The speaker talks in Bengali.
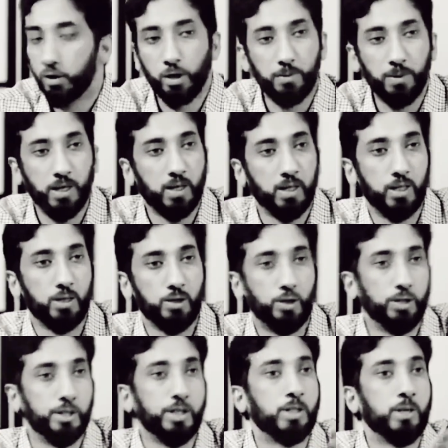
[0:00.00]
পাঁচ ছয় জন
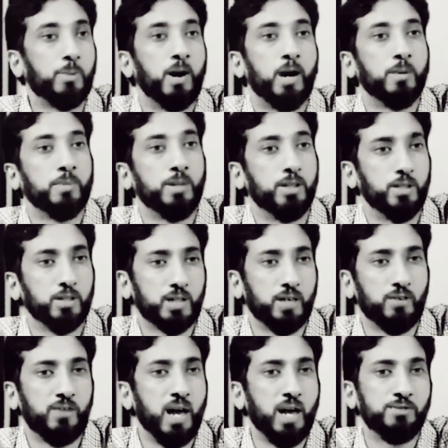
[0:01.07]
একত্রে কাজ করে আমি
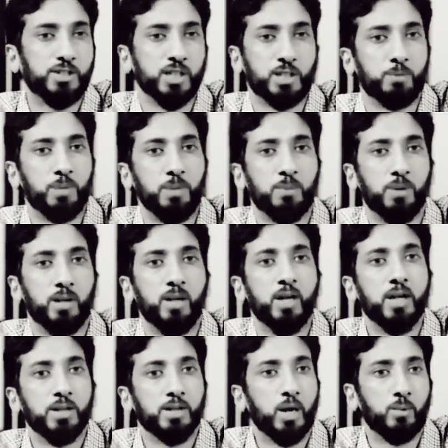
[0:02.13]
নিশ্চিত এমনও সামান্য
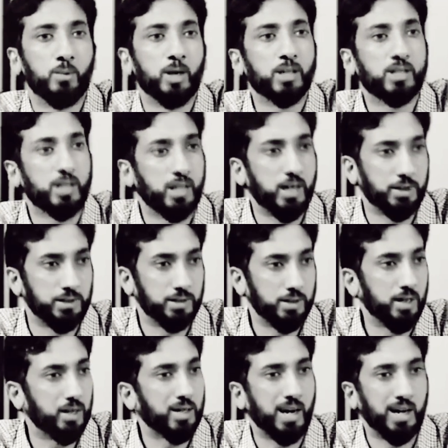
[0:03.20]
কাজ আছে যা হয়তো
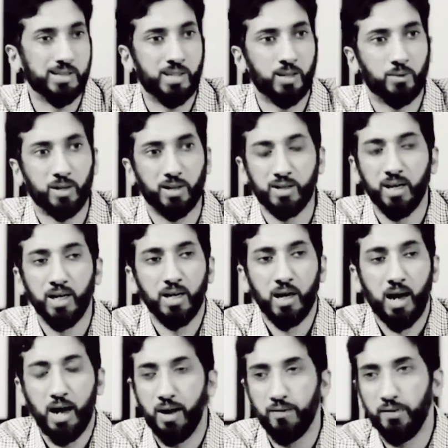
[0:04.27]
আপনি খুব ঠেকে না গেলে
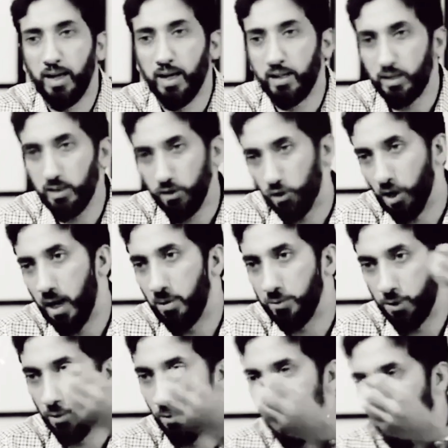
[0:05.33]
করবেনই না যেমন
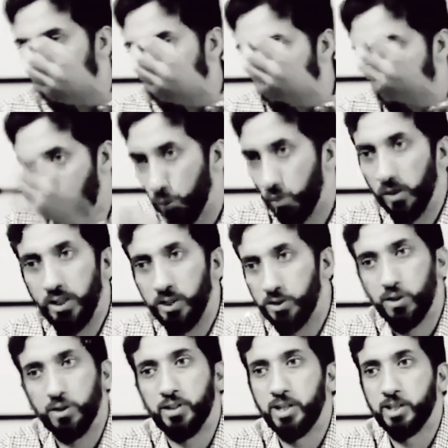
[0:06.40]
পরিচ্ছন্নতা ডিপার্টমেন্টের
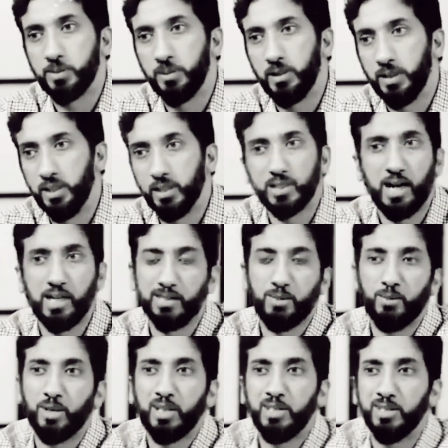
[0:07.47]
ট্রাকে একজন সামনে
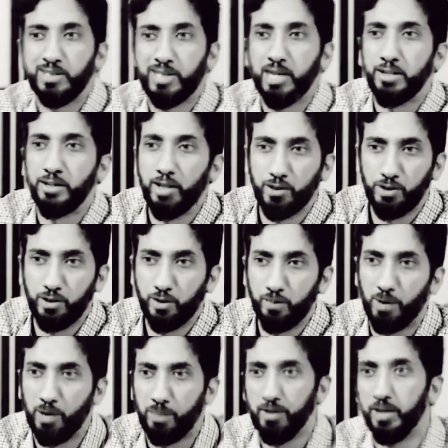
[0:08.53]
ড্রাইভ করেন অন্যজন
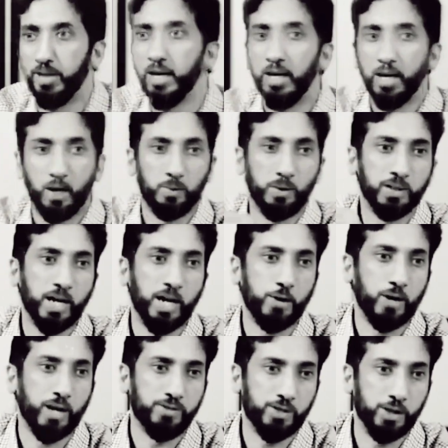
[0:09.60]
পিছনে ঝুলে থাকেন যিনি
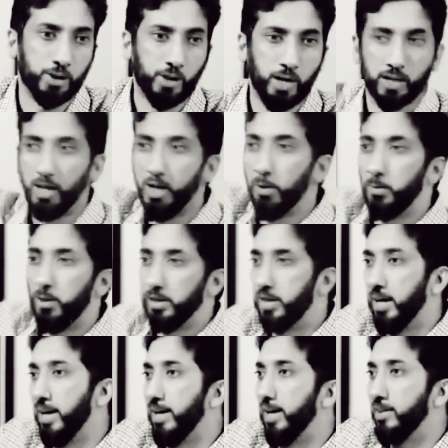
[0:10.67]
আবর্জনা কুড়িয়ে ট্রাকে ভরেন
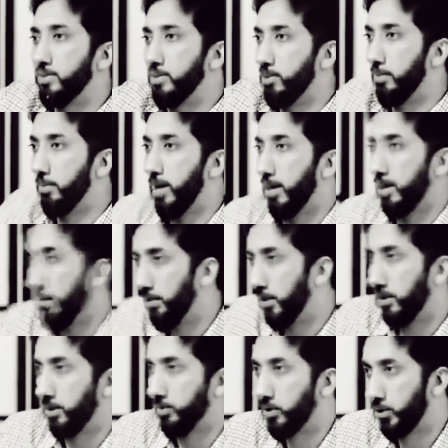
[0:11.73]
অন্যদিকে যিনি
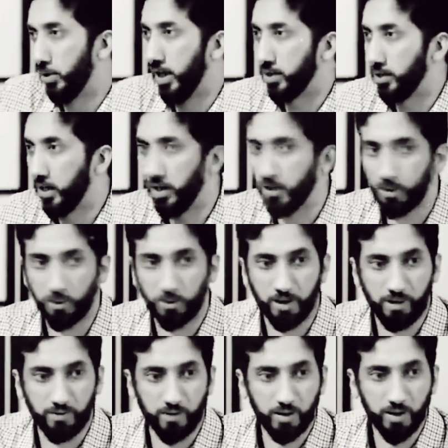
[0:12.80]
সামনে আছেন তিনি অহংকারে
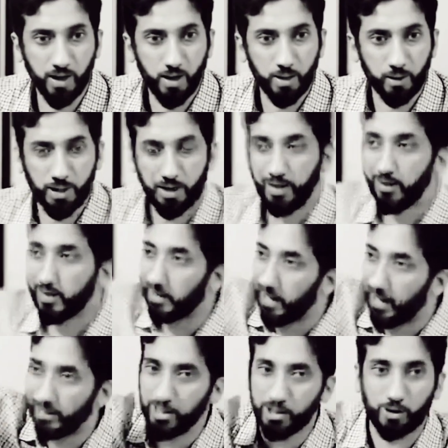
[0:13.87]
ভাবছেন ও হ্যাঁ আমি
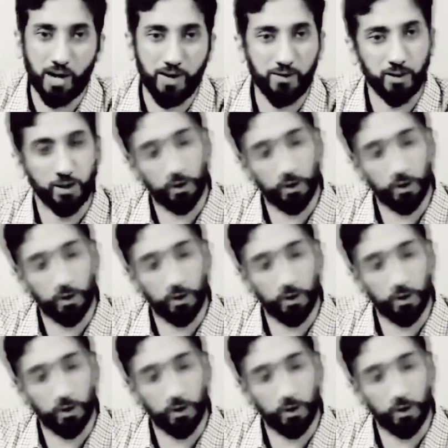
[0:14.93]
তো ড্রাইভার